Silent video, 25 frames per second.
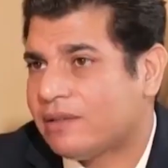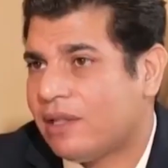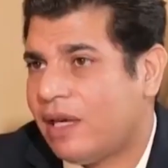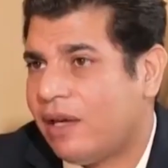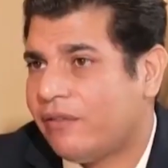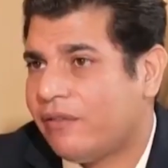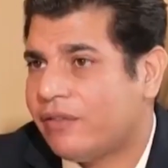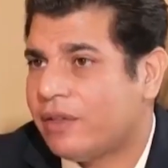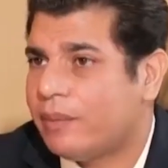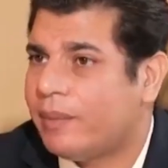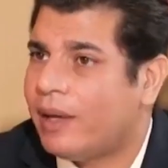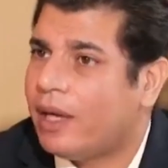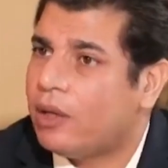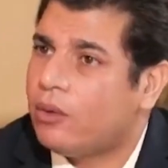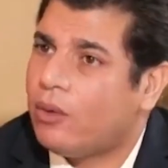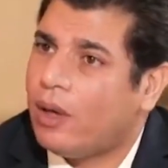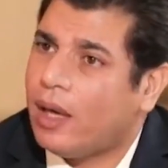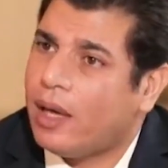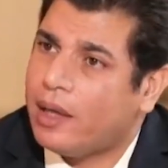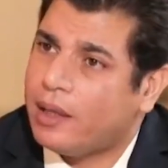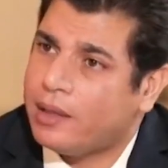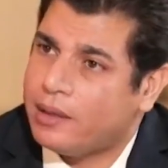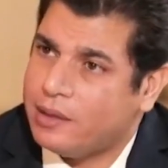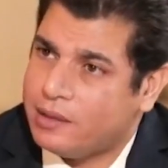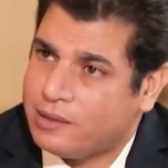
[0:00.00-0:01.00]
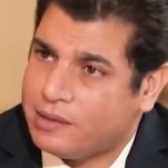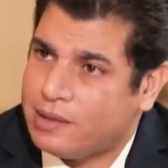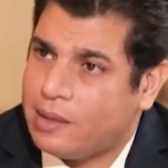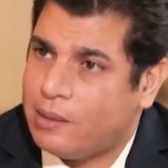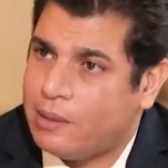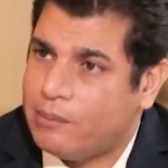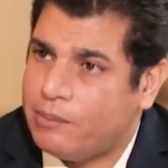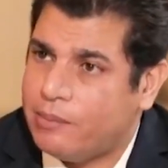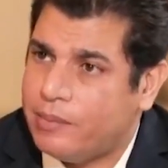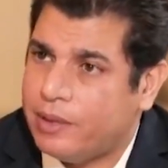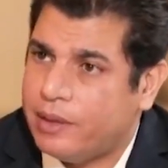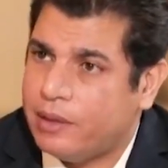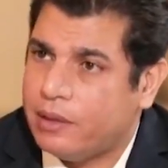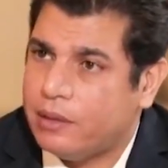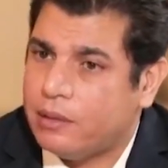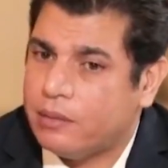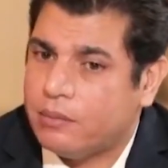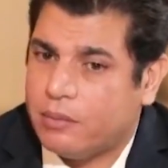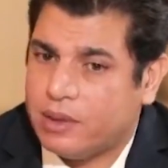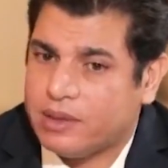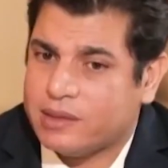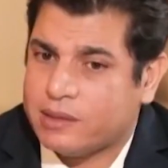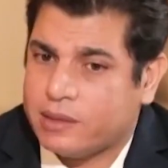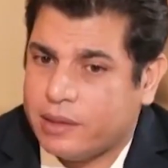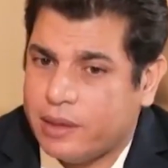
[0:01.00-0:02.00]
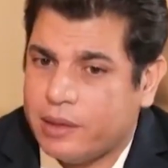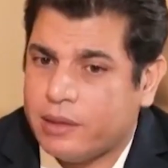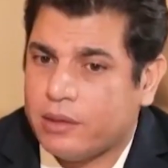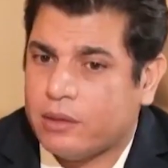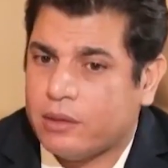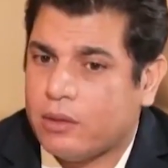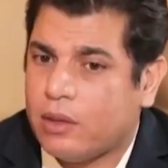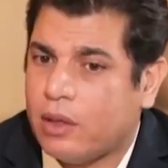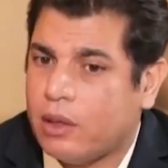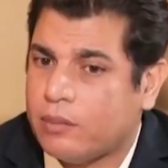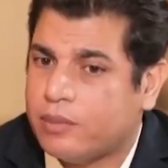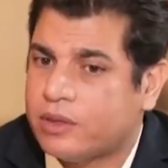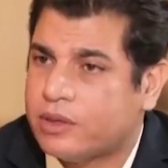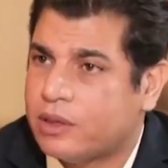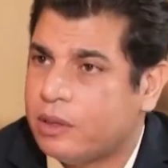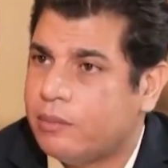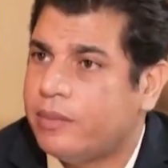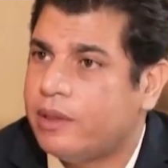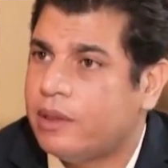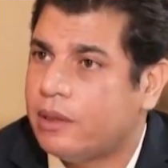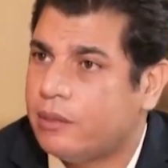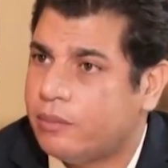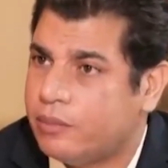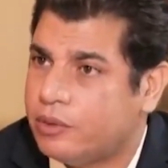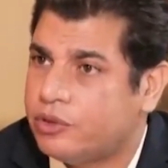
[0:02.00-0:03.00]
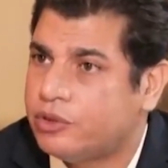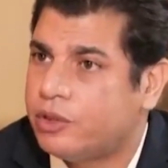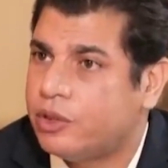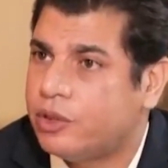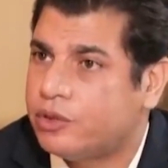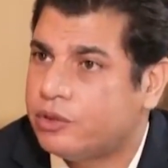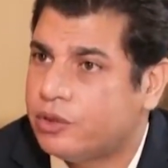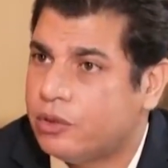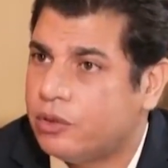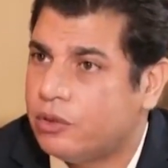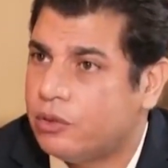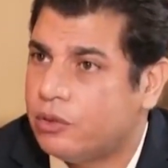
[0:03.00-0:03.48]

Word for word: الصحفي ما له حق يسمي بس كان ضابط كبير بالجيش